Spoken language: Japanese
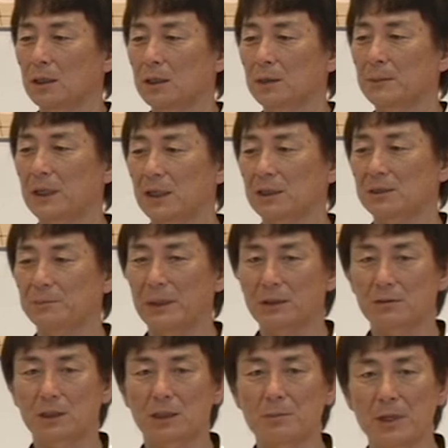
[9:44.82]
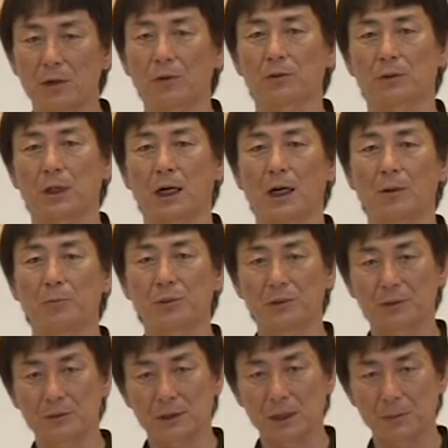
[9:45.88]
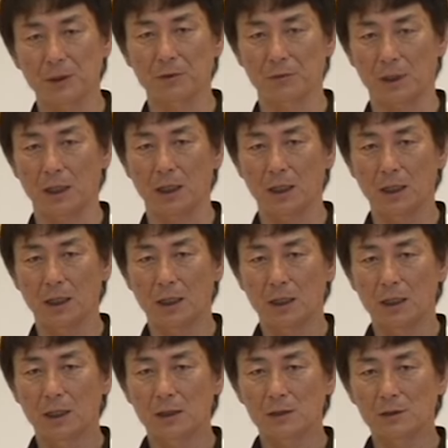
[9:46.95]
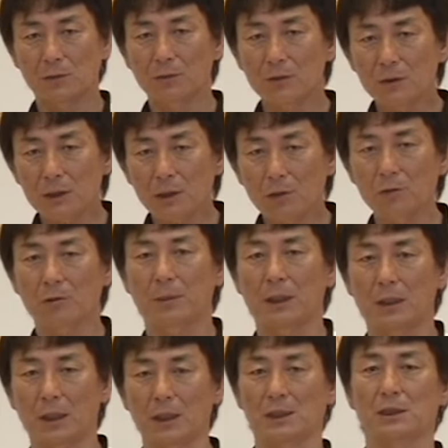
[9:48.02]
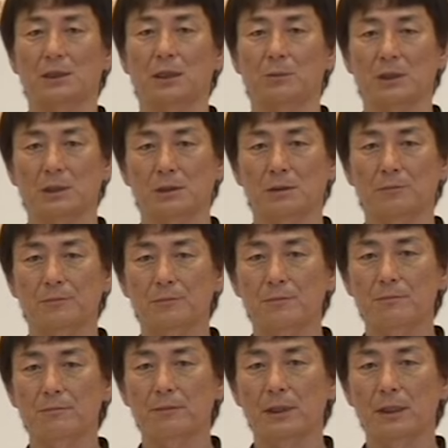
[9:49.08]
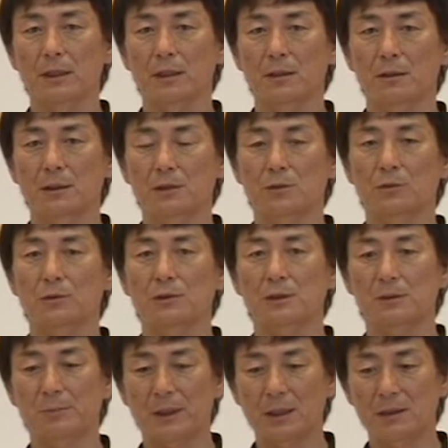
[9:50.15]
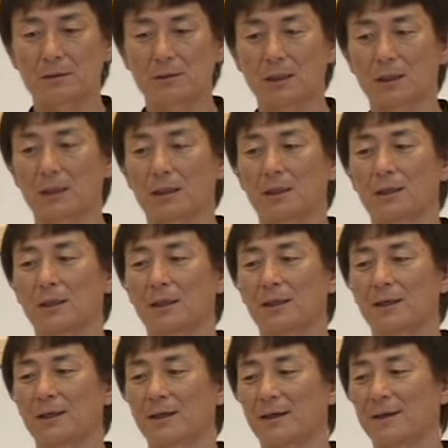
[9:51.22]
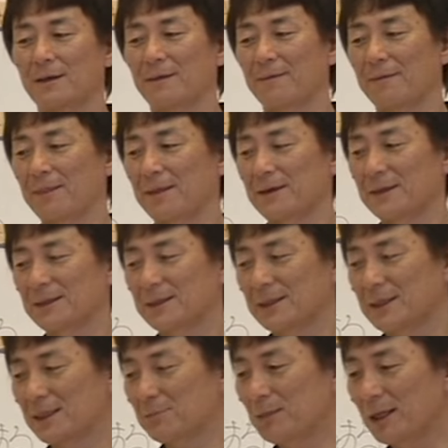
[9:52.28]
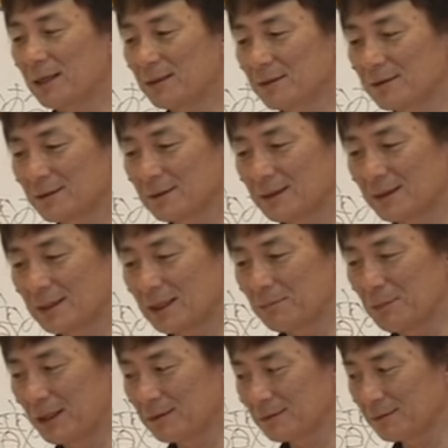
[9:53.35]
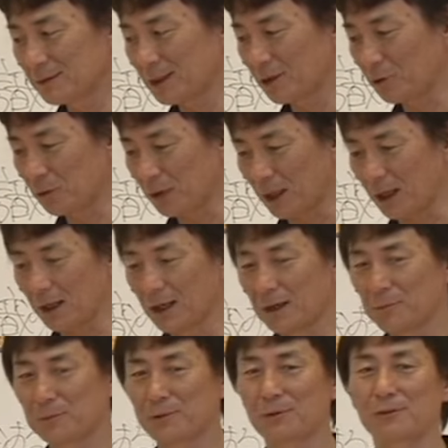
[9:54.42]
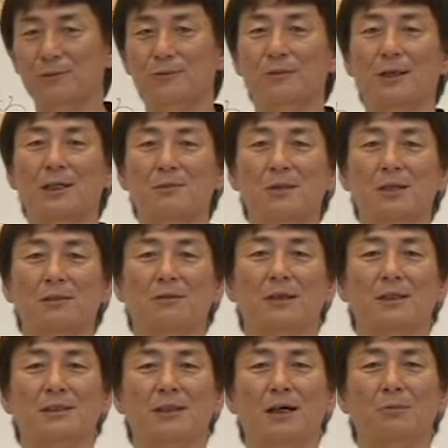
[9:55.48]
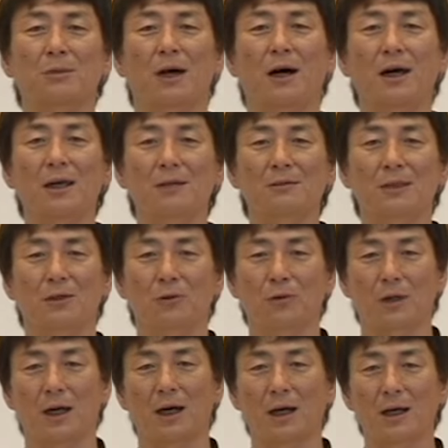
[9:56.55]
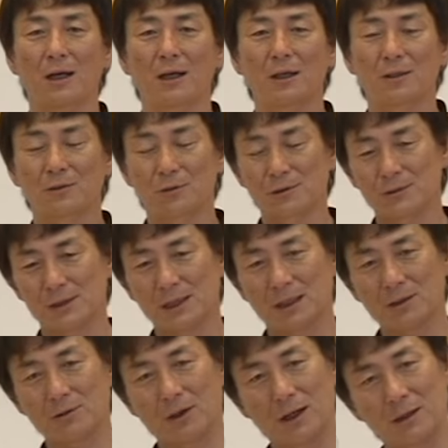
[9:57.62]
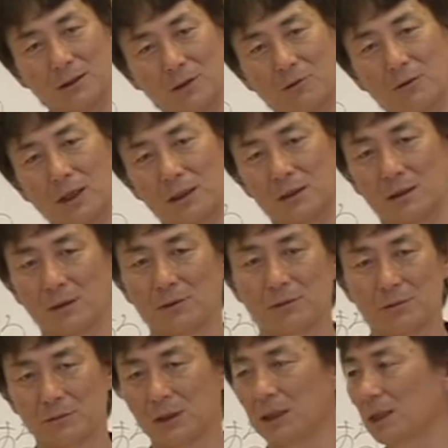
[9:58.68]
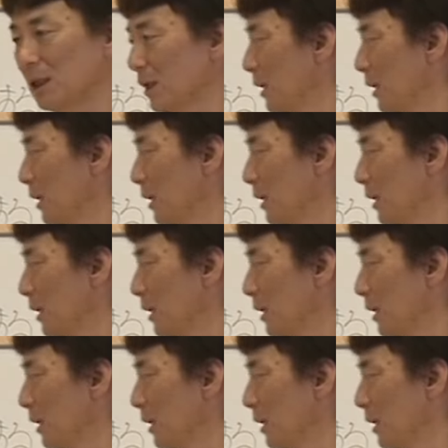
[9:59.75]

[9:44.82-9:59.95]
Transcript: 今からスパイク決めようとかブロック決めようとかそういったことばっかり意識しています。でそのスパイクが決まる決まるんだろうかブロックは決まるだろうかサーブ入るだろうかトスはちゃんと入るだろうかっていうふうに